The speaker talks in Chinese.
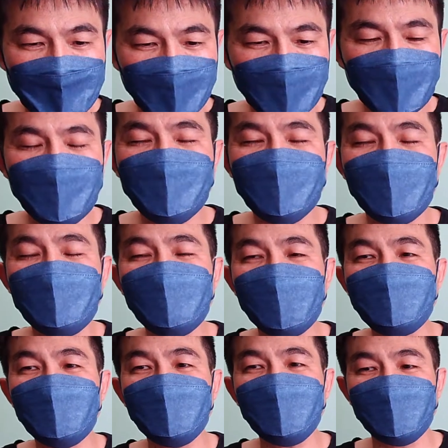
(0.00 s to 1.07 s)
以前
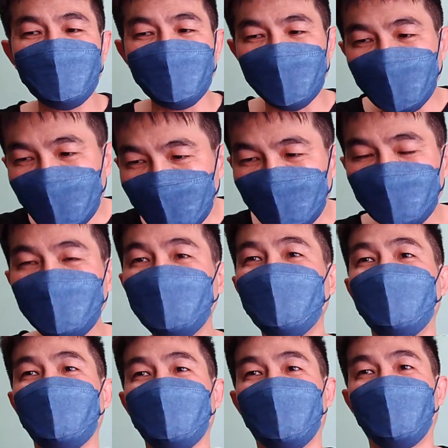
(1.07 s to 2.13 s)
常常有那种义务
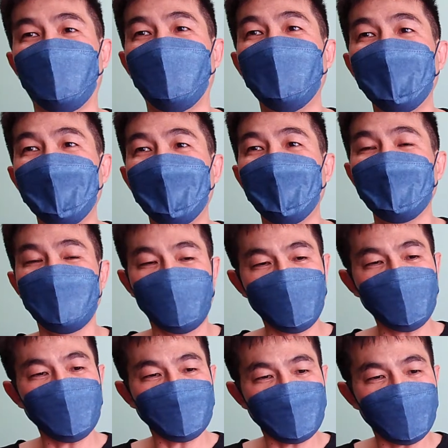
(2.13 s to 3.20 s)
役的哈，
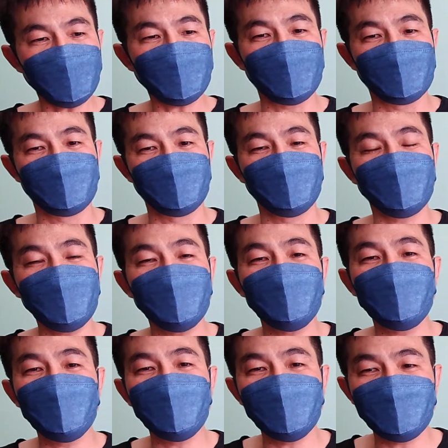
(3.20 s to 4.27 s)
他他可能义
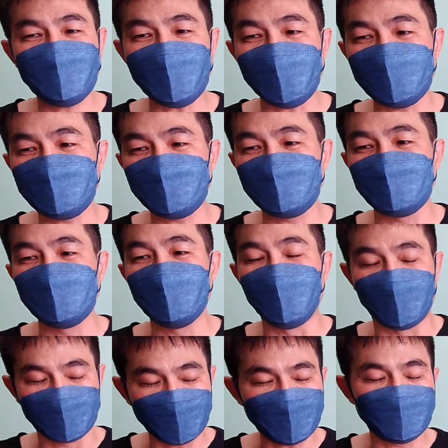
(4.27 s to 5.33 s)
务役下士
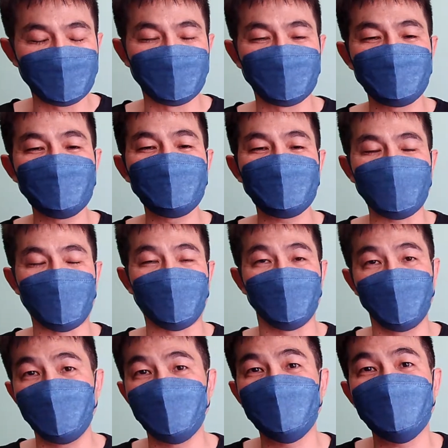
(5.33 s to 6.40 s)
哦，他可能是考
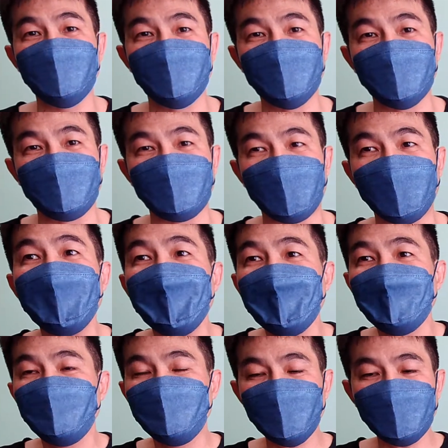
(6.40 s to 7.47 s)
御试进来，
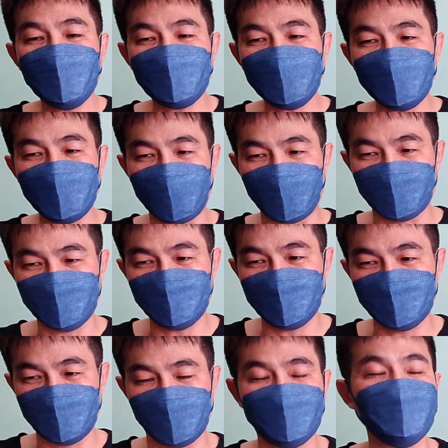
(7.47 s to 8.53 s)
所以呢，他考试
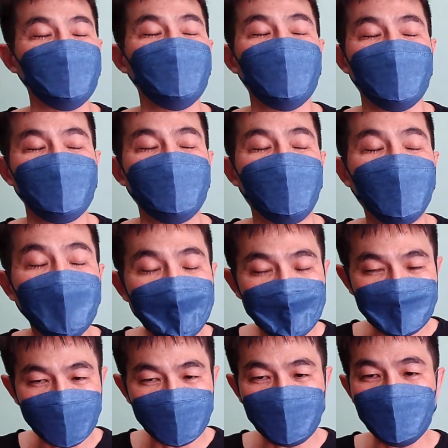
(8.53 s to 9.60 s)
成绩很好，
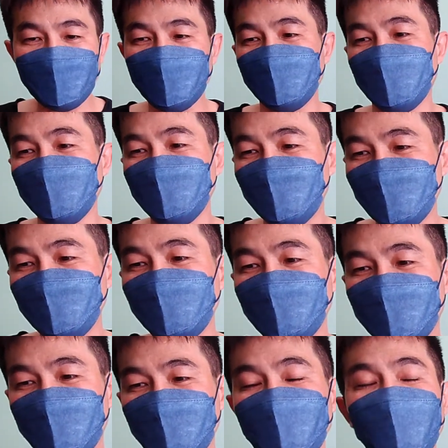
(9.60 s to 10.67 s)
他有可能出去
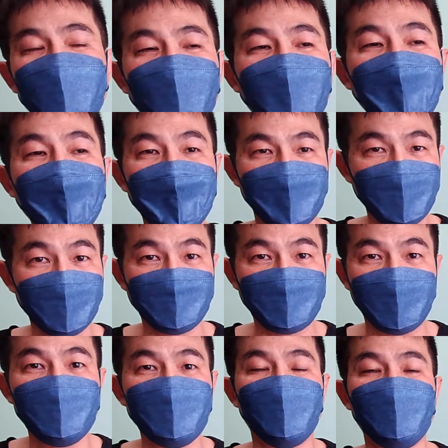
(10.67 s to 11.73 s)
之后要
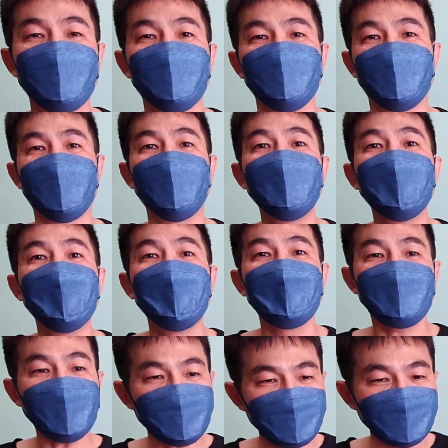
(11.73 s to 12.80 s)
当公务员，
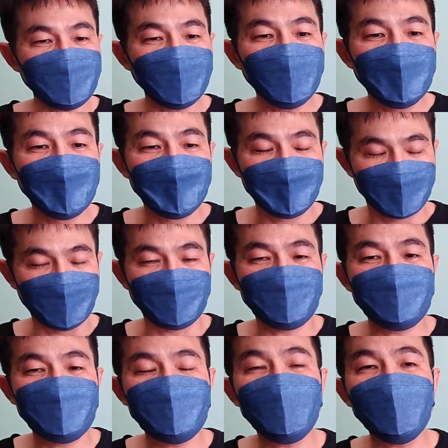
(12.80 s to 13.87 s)
但是呢？有
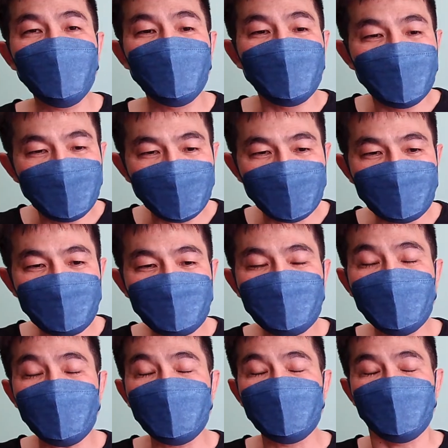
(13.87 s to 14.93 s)
时候连
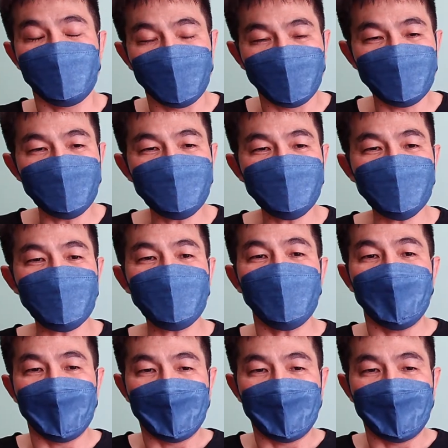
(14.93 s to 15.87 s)
上有一些